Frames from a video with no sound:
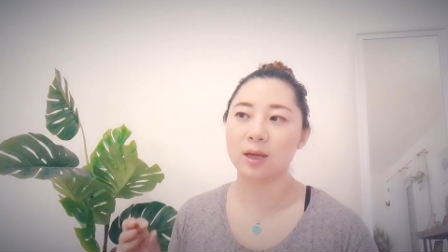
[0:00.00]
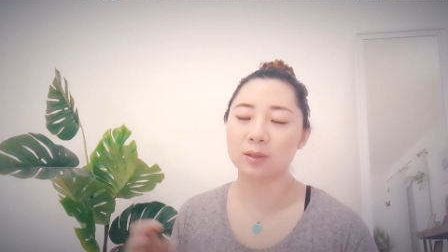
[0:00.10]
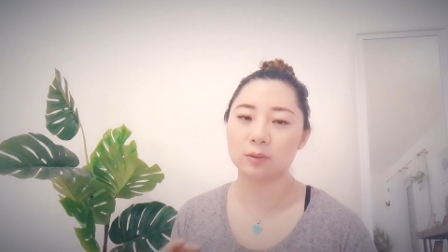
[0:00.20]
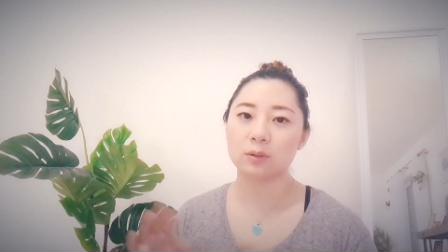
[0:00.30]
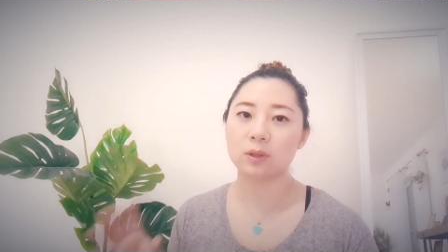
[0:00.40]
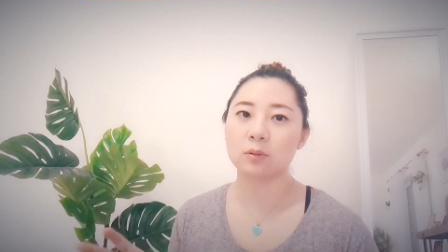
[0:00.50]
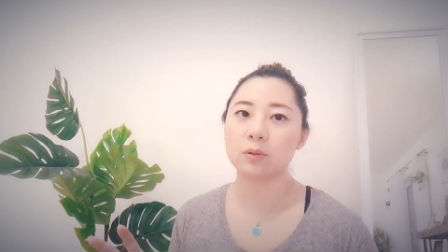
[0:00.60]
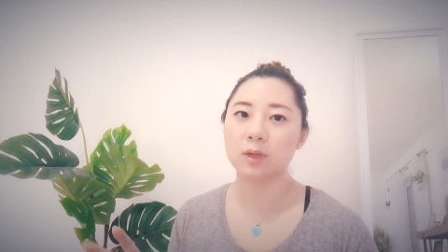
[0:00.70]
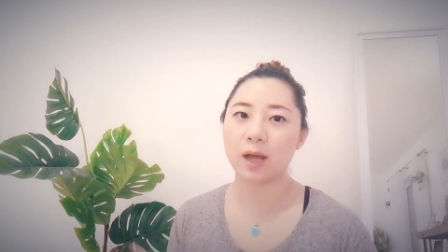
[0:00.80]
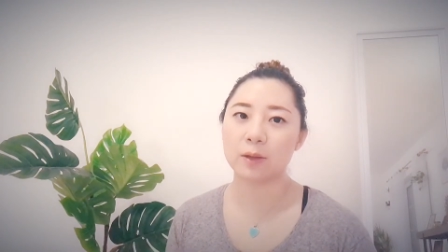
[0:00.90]
就是那
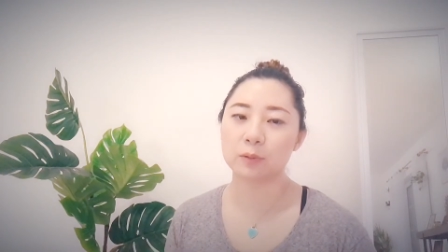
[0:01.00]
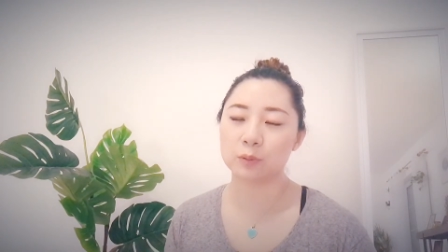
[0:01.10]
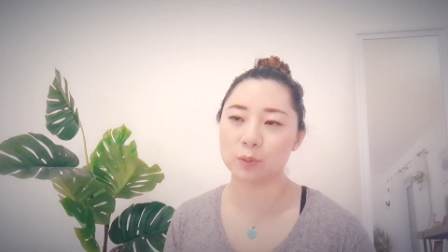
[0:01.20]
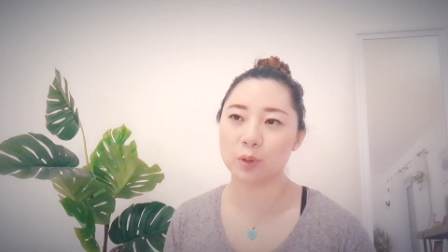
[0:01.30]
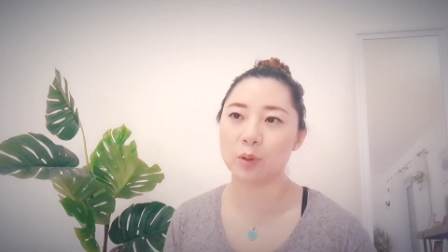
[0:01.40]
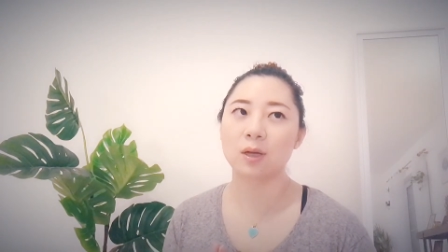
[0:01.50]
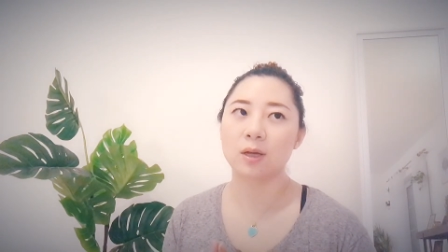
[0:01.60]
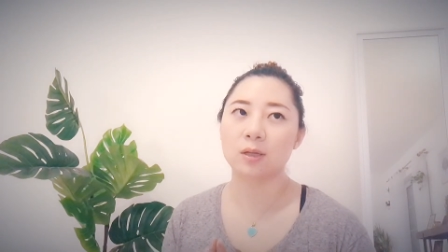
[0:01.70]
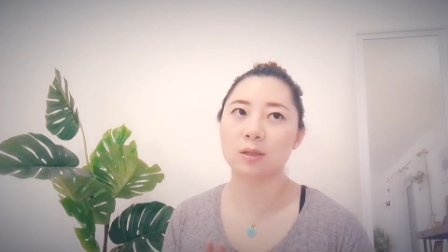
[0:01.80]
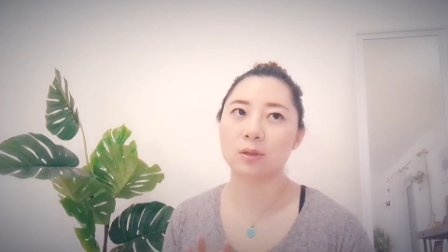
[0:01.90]
种感觉
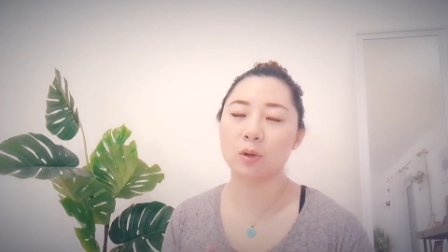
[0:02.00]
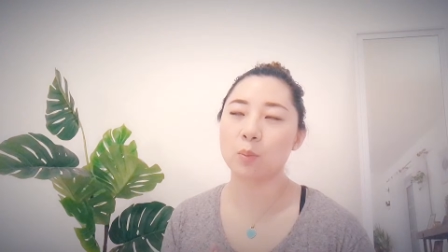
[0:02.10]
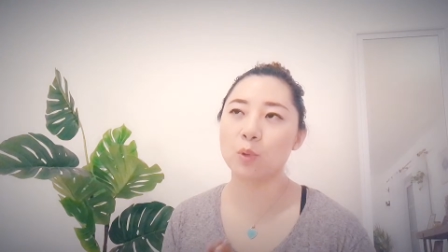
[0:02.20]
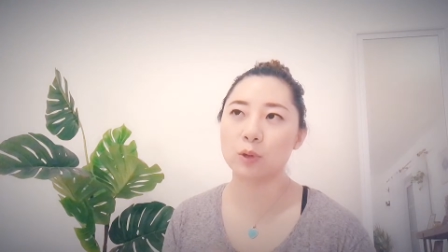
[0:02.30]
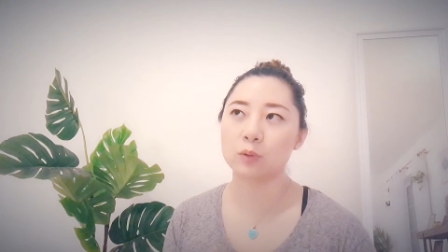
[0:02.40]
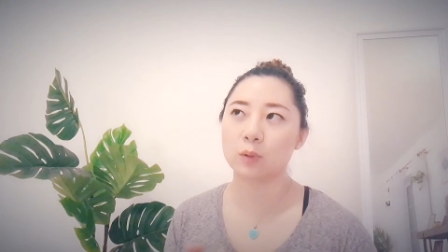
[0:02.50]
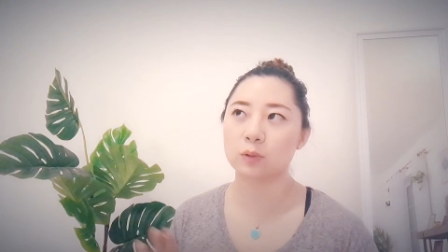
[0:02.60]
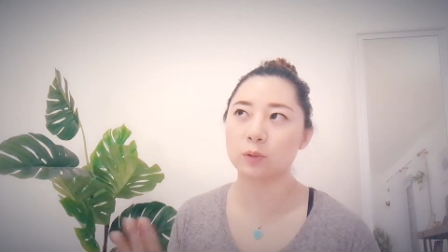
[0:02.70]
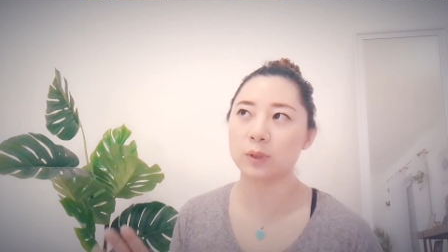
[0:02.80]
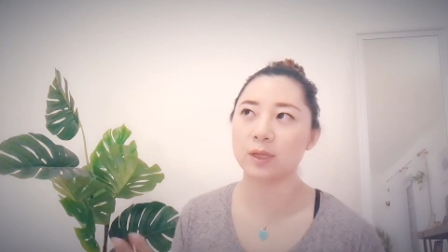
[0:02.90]
是有摸索
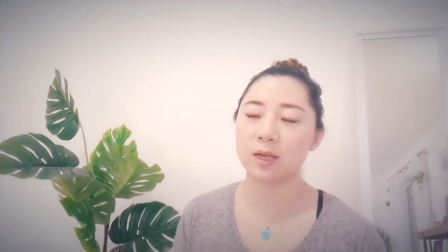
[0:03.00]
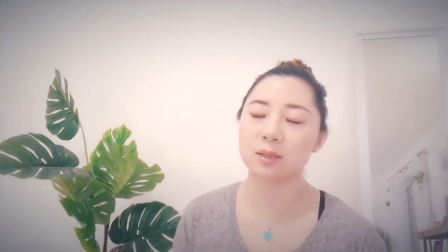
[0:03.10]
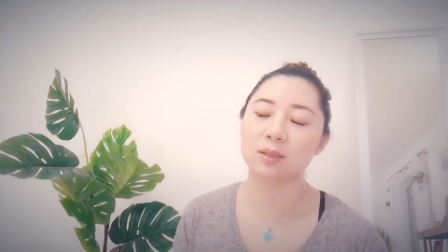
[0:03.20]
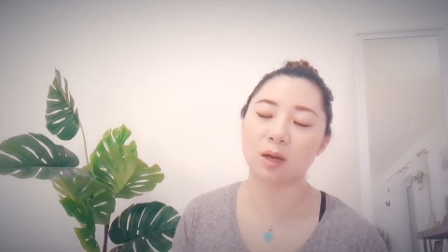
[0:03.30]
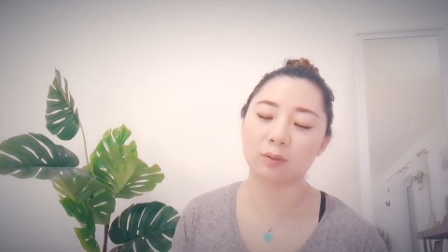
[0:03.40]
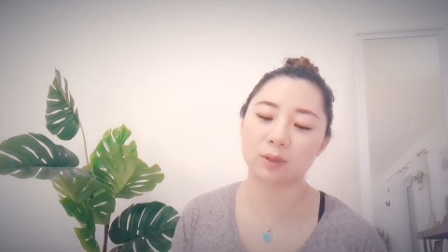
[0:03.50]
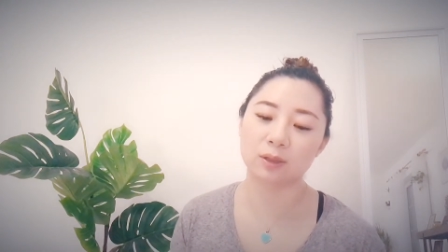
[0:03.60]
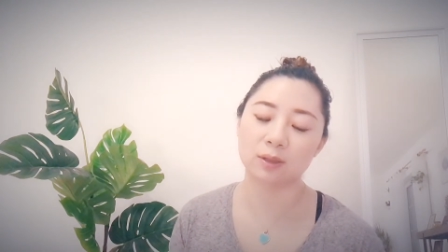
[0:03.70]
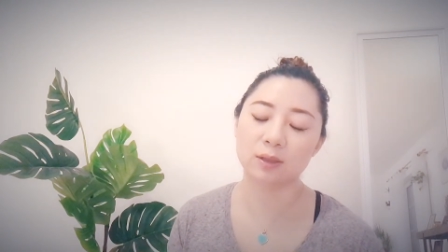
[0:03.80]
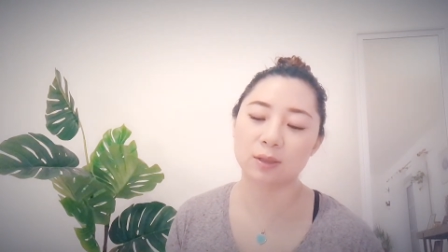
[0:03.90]
出一点小
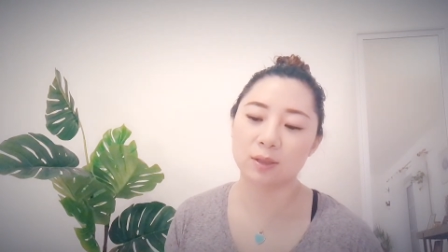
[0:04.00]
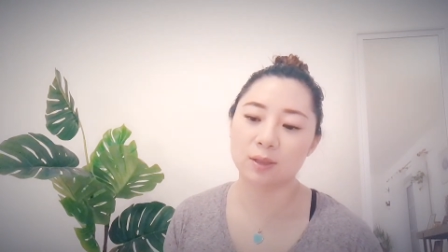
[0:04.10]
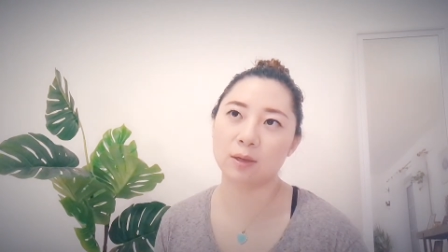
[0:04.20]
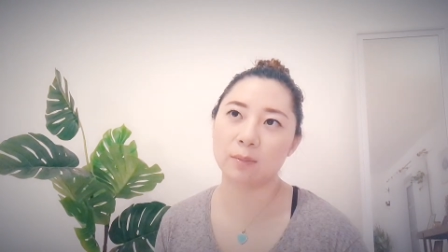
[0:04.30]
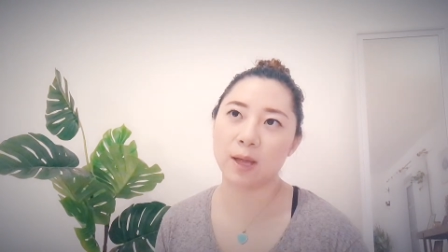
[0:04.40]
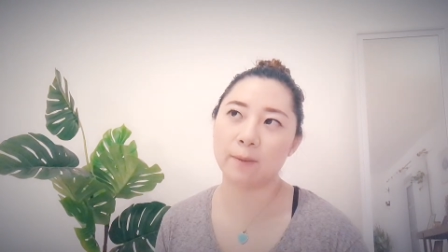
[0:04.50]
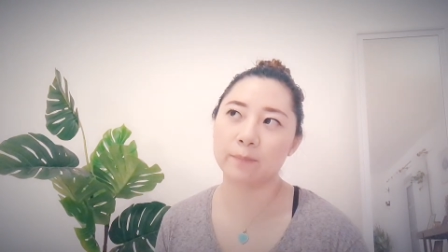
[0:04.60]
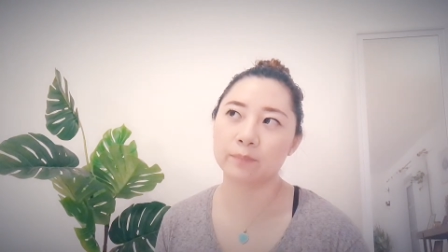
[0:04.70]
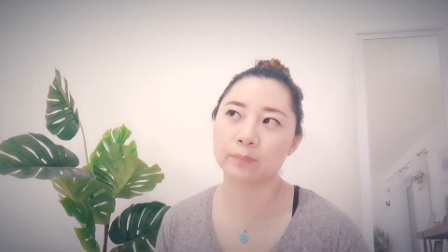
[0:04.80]
的心得吧，